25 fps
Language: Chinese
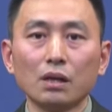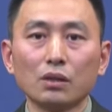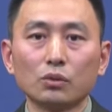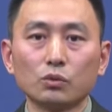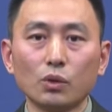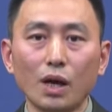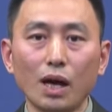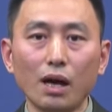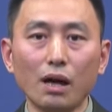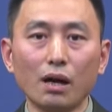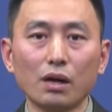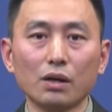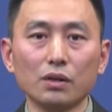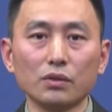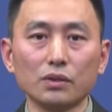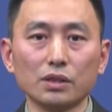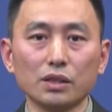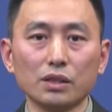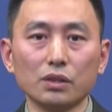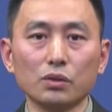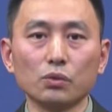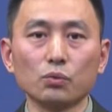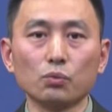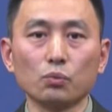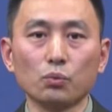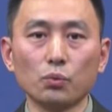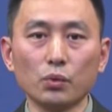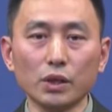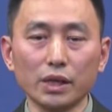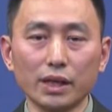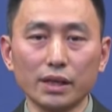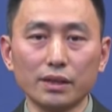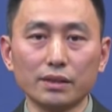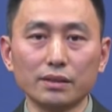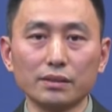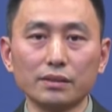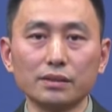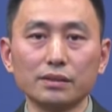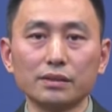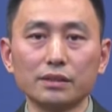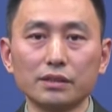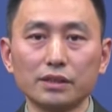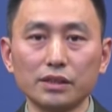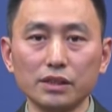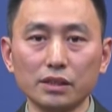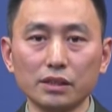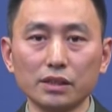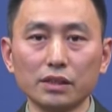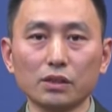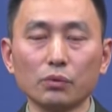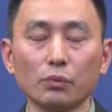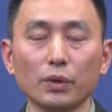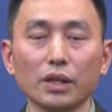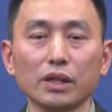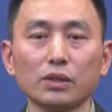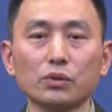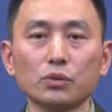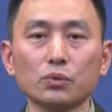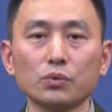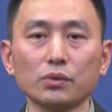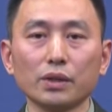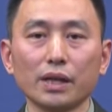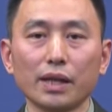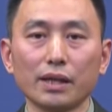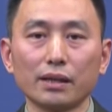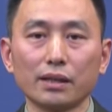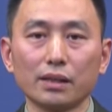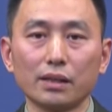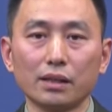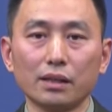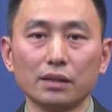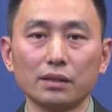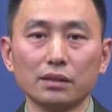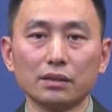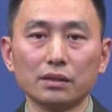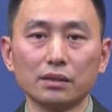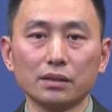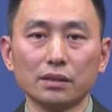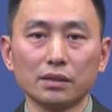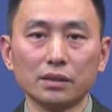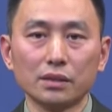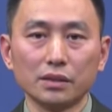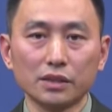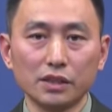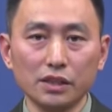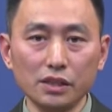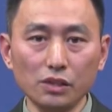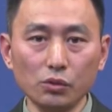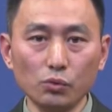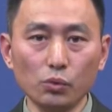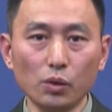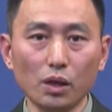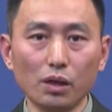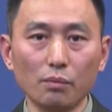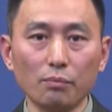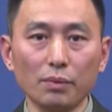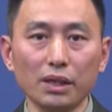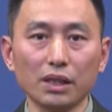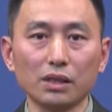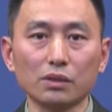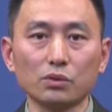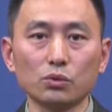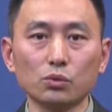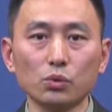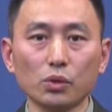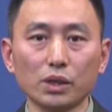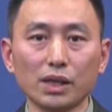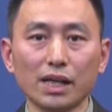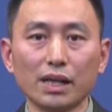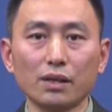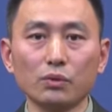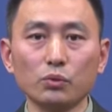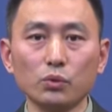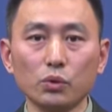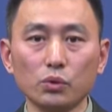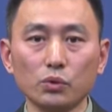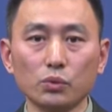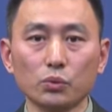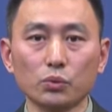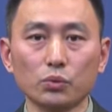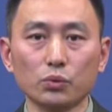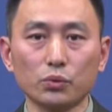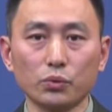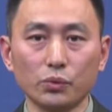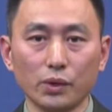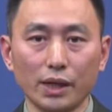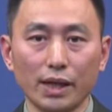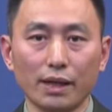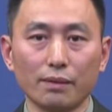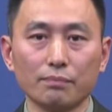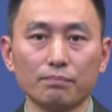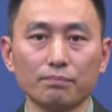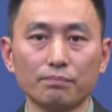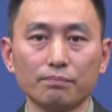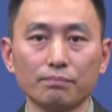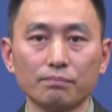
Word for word: 抓好以无人智能为重点的新装备作战运用训练，